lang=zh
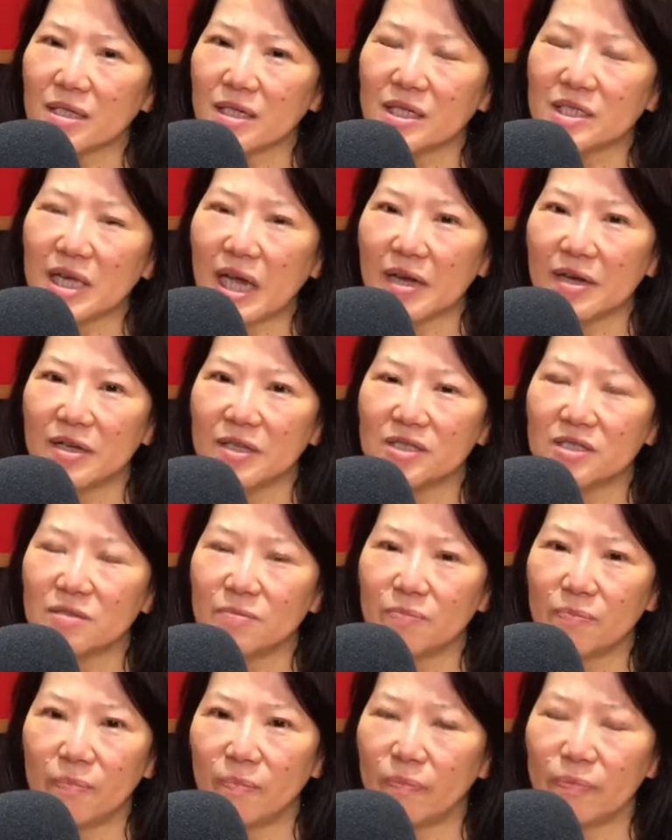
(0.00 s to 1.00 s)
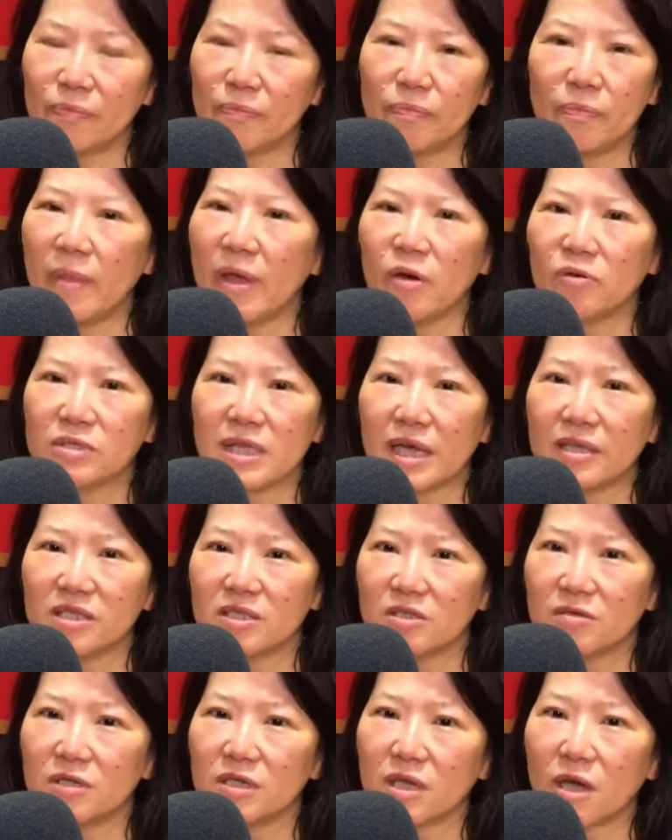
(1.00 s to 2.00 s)
客家人是没有在
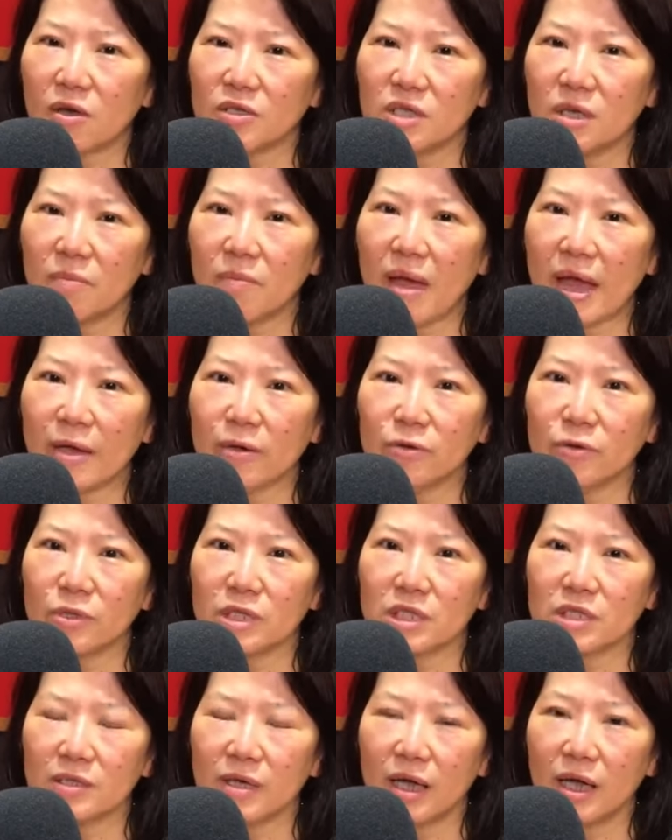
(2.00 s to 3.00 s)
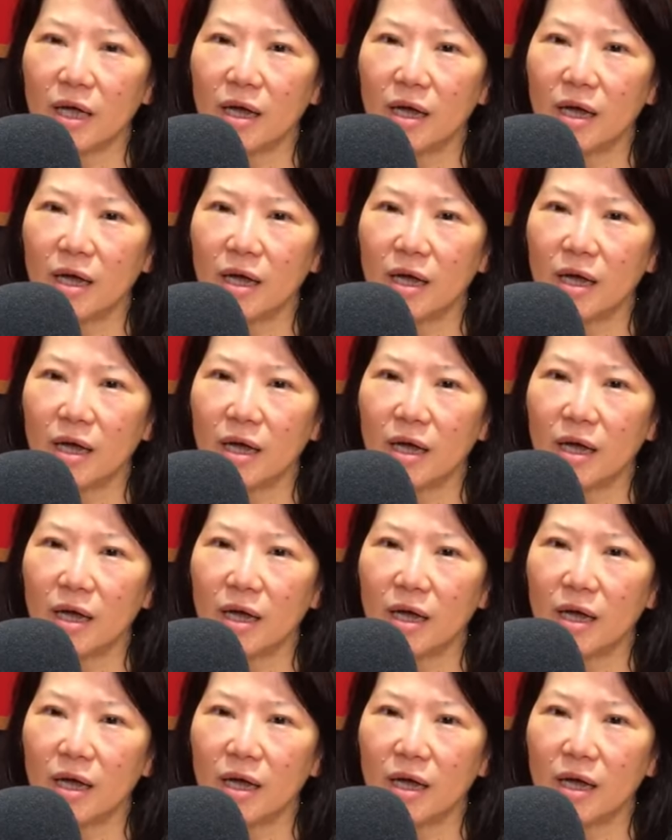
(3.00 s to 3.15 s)
吃高升排骨。我不知道啊，因为我